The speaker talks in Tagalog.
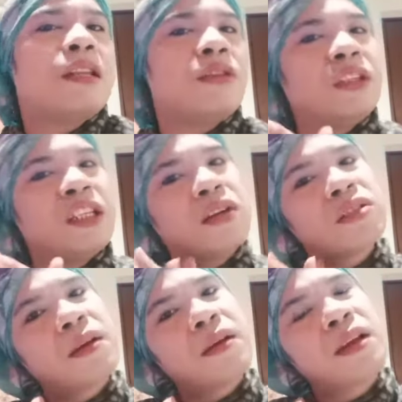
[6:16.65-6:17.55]
titingnan ko
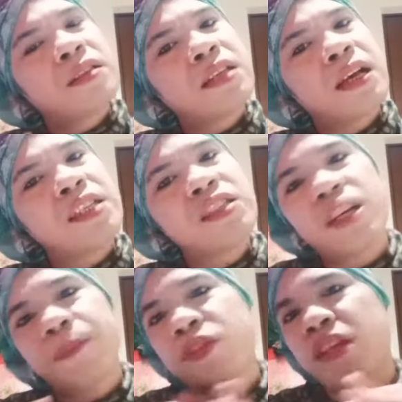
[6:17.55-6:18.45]
sa sa
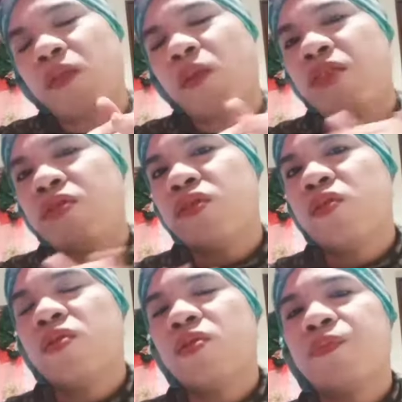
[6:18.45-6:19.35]
description niya kung ano
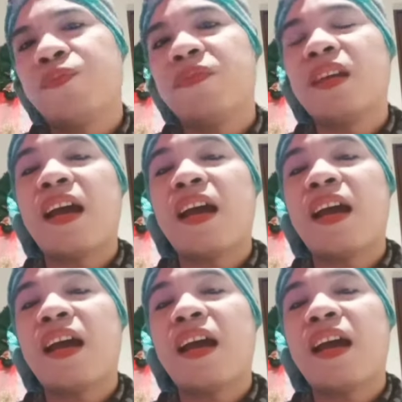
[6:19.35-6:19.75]
yung